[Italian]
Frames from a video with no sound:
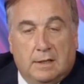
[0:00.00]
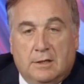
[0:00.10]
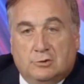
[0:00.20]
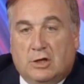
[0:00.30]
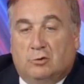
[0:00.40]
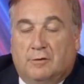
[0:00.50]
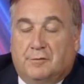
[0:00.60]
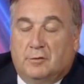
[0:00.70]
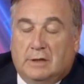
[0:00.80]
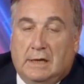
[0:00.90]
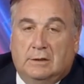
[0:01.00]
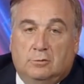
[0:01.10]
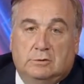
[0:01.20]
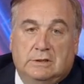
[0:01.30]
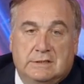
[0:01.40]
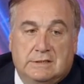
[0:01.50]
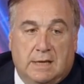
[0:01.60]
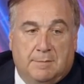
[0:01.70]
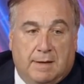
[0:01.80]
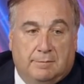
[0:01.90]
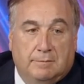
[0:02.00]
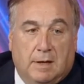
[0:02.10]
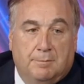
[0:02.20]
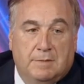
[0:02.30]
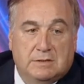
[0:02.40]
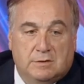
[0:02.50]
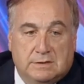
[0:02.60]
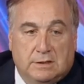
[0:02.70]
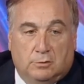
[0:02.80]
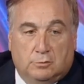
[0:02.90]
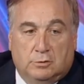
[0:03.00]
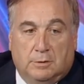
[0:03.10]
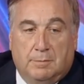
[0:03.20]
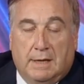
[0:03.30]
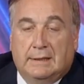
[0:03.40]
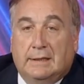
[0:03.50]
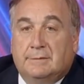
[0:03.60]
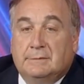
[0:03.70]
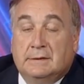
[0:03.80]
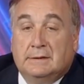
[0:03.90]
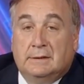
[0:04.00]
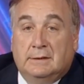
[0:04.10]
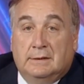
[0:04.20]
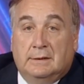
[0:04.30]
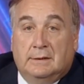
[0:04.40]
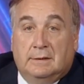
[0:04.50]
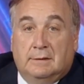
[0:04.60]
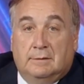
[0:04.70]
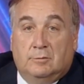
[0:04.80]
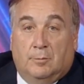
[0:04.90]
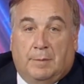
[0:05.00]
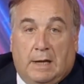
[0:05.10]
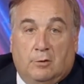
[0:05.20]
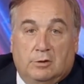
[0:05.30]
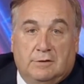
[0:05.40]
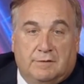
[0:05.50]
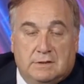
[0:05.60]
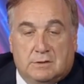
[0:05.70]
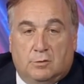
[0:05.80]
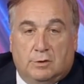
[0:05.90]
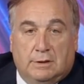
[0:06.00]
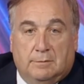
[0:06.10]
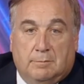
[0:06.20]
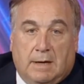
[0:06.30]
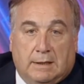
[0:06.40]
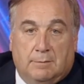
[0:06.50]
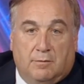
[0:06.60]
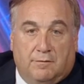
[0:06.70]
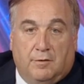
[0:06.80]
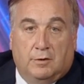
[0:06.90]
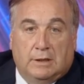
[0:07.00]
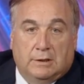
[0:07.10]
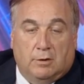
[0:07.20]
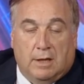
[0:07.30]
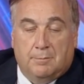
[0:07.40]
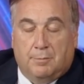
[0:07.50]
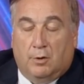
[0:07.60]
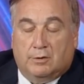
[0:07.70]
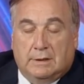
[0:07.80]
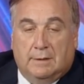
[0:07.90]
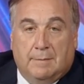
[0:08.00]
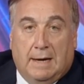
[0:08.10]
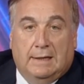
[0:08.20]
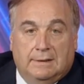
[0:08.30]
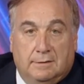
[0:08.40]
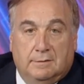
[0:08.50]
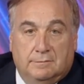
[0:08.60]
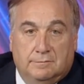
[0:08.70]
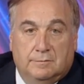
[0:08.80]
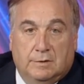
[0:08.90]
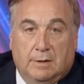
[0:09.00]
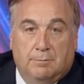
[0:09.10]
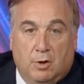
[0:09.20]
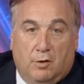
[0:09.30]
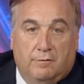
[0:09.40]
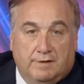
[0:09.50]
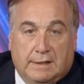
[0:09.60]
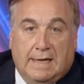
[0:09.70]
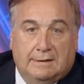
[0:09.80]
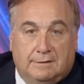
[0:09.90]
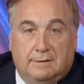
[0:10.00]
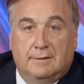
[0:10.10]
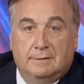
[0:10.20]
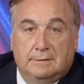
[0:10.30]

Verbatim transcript: Certo affrontare tutti insieme, ammesso che siano tutti bene, non parlo dei difensori, manca Buffon, Ariola in porta, ma Rabiò, Verratti,